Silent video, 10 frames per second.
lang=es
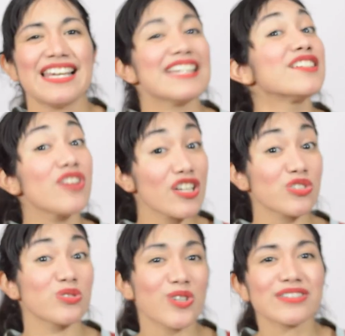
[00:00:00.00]
Y si no les
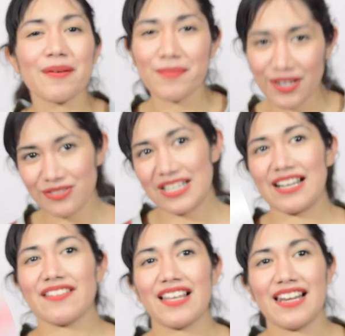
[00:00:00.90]
gustó, también nos
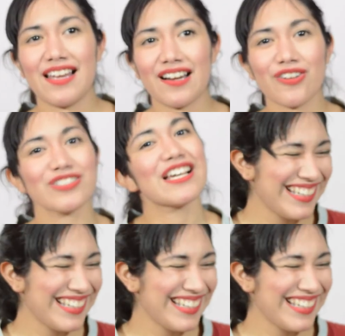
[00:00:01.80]
encanta leerlos.